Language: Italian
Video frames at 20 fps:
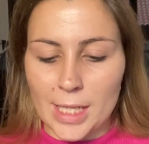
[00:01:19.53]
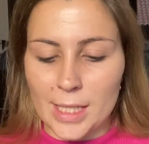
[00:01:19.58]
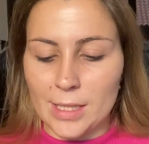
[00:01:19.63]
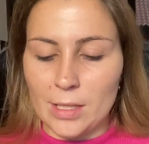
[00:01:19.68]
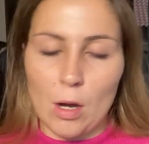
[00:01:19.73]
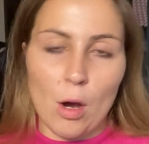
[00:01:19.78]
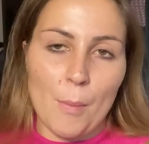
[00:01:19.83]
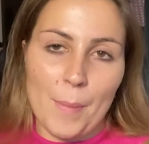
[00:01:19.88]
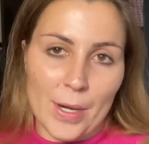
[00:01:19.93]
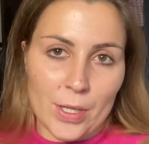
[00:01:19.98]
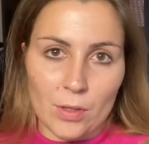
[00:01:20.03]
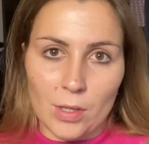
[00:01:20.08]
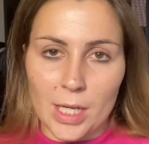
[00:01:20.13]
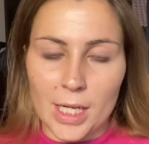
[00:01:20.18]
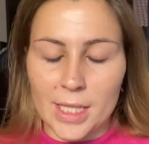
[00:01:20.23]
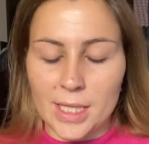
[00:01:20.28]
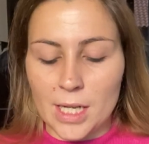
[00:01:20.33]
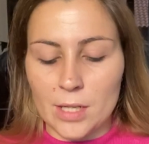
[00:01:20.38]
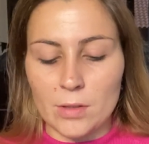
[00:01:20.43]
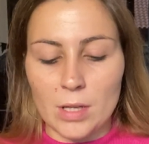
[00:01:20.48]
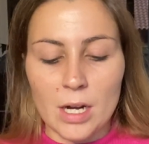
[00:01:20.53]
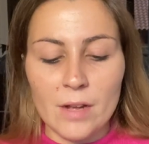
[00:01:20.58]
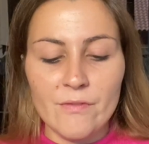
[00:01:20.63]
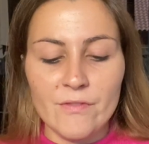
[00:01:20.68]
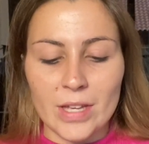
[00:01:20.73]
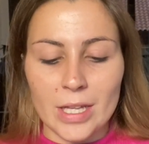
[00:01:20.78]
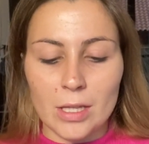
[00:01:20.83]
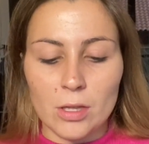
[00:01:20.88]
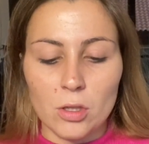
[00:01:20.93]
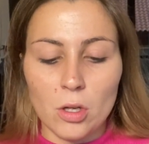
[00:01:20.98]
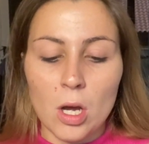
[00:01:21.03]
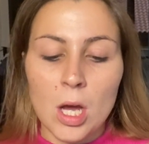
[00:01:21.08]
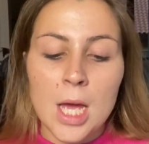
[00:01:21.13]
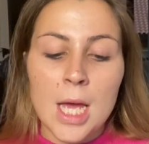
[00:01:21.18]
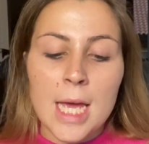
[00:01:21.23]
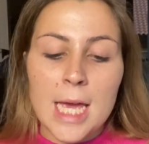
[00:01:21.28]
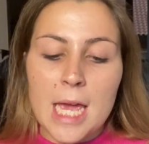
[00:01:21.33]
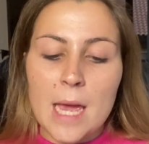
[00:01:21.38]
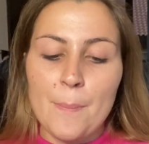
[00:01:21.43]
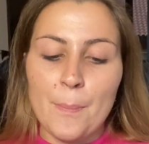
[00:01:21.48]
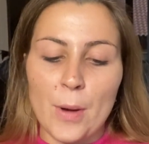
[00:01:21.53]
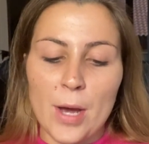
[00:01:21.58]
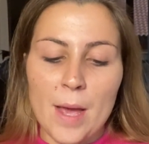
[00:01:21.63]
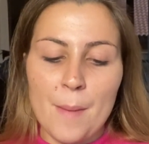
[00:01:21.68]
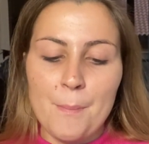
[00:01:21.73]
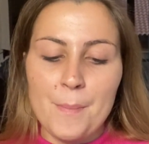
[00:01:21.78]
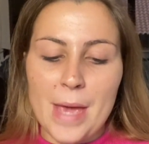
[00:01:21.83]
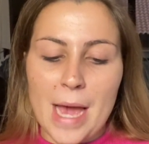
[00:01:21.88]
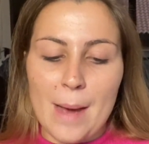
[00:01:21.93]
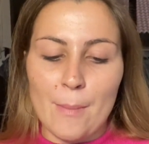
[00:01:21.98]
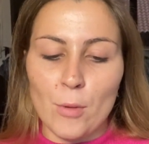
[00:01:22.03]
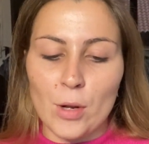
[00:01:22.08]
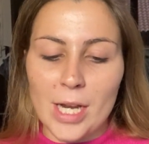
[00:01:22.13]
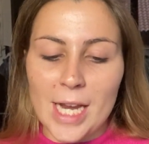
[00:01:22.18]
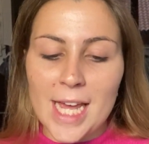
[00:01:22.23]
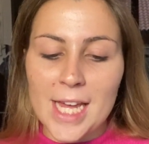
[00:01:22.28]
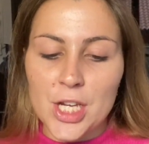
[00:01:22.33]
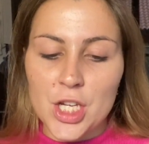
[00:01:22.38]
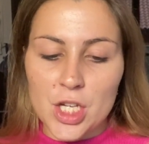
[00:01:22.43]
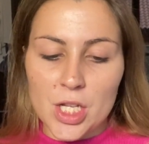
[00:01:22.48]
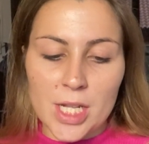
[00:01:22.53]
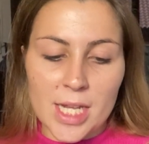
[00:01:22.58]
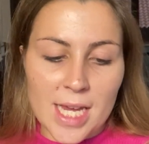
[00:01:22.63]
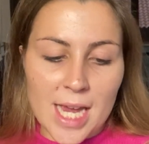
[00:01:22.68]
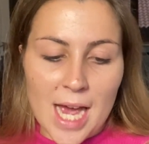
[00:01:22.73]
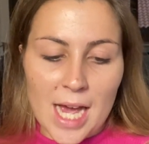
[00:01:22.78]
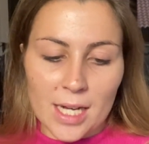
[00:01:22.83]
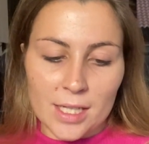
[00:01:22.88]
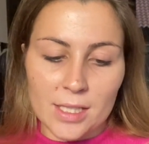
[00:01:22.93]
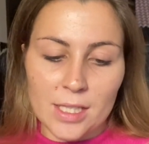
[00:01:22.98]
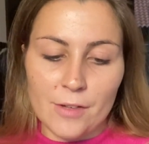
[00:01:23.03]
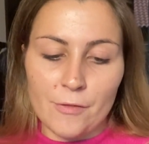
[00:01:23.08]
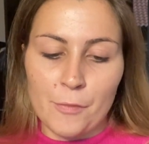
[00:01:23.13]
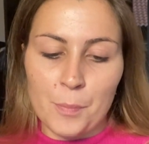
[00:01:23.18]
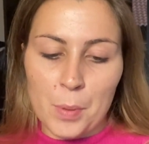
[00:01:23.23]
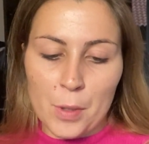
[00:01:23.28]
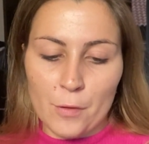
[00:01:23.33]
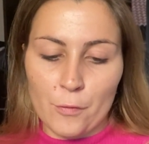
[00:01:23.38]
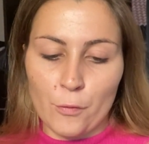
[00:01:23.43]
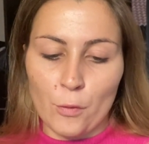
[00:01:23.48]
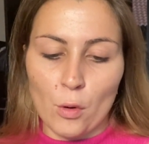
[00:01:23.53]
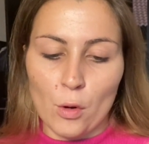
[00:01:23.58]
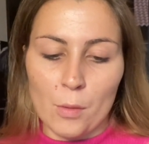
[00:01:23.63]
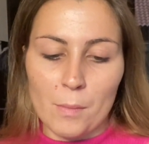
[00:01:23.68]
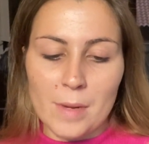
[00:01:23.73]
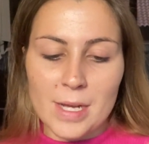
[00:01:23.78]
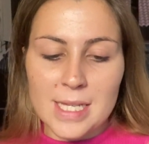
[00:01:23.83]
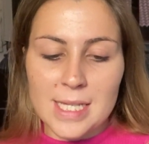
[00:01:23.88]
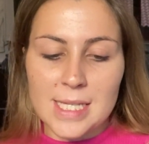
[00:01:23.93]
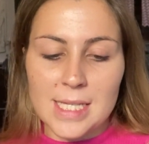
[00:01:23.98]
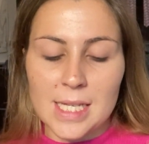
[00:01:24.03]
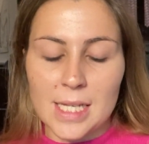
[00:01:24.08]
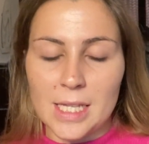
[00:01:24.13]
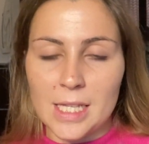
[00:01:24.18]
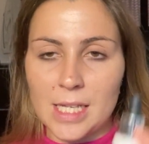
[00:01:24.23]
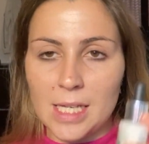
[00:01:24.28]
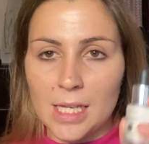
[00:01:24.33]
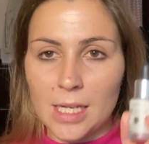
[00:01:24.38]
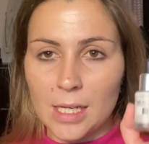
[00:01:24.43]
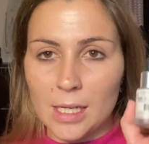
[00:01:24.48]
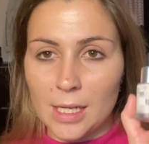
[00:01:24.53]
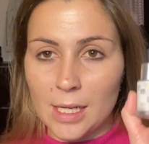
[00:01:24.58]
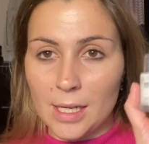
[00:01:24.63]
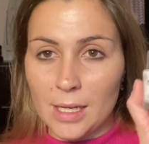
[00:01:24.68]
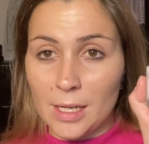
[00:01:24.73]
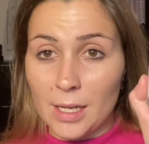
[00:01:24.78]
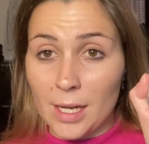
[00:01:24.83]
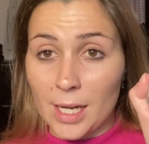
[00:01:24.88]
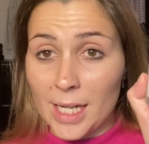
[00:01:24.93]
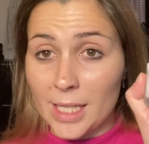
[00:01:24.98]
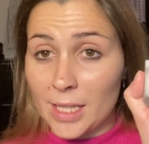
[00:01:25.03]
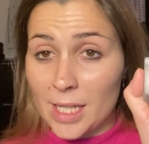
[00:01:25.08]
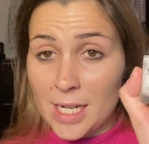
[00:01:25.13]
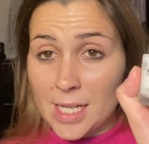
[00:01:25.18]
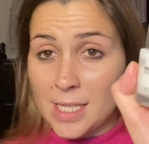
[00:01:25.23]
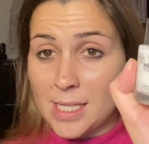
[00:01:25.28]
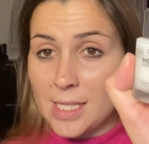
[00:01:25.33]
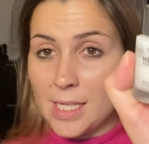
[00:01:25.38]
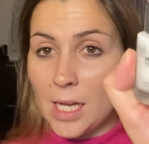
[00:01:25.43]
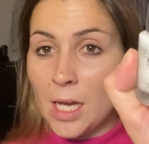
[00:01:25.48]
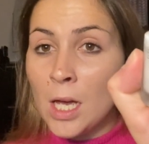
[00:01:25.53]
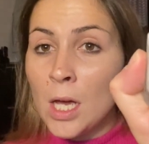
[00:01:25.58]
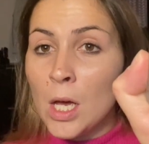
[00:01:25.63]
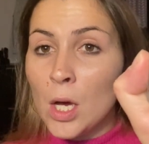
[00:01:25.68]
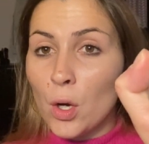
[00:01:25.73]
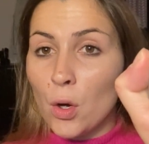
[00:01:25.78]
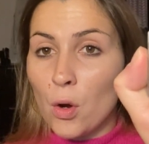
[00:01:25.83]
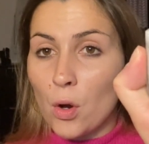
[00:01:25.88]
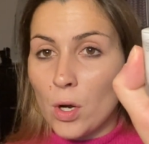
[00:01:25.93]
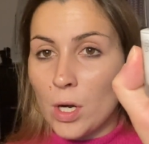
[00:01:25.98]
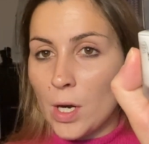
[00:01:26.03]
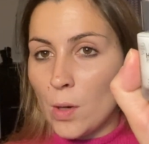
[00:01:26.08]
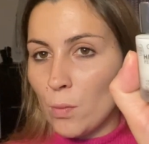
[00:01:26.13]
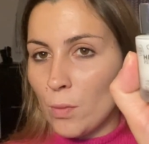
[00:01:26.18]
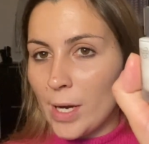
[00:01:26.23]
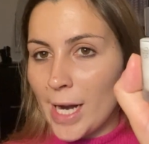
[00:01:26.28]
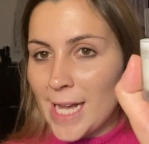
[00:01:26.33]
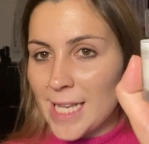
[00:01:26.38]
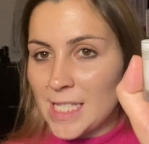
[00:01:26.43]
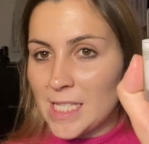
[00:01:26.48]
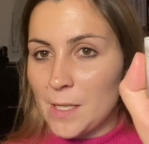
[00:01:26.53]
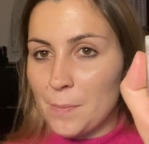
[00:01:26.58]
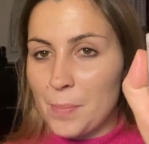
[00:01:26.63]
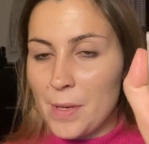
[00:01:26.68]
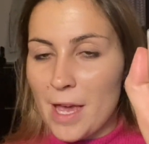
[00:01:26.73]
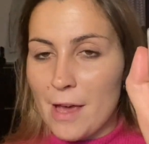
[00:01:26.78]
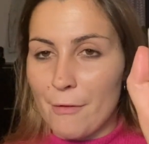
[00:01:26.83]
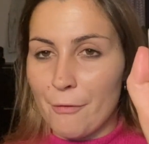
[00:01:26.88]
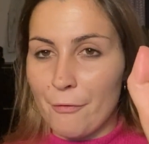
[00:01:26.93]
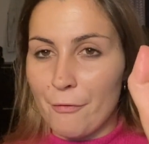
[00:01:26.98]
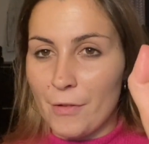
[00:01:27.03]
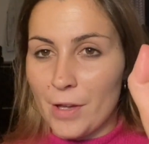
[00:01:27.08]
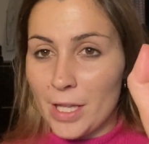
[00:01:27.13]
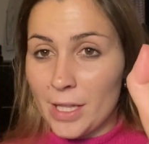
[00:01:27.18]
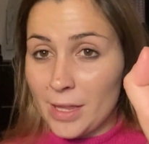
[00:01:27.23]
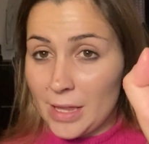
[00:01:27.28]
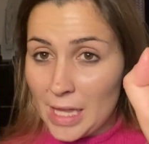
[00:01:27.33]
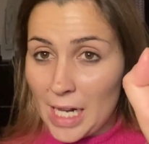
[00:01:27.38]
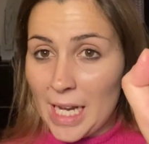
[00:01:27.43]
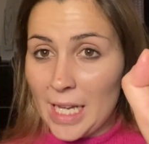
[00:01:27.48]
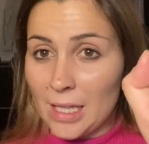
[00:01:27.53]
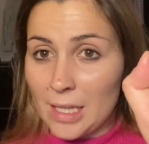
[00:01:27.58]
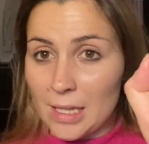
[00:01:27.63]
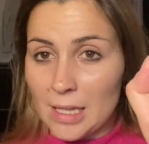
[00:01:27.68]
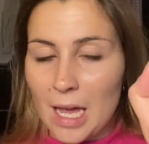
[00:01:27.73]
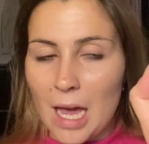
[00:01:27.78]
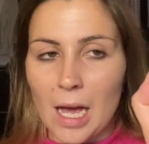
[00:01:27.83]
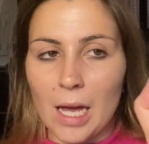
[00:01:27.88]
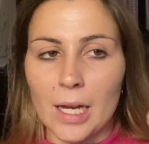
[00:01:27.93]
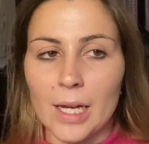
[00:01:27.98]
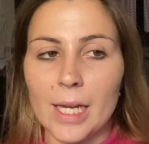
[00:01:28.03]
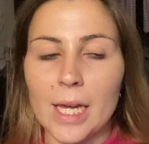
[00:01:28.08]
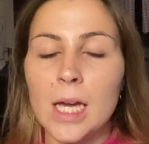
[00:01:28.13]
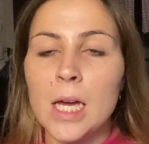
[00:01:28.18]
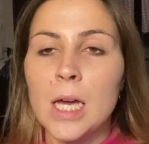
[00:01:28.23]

ho, aperto il calendario dell'avvento e poi abbiamo l'HD Active Performance di eh, eh, Catrice con un SPF 30 anche,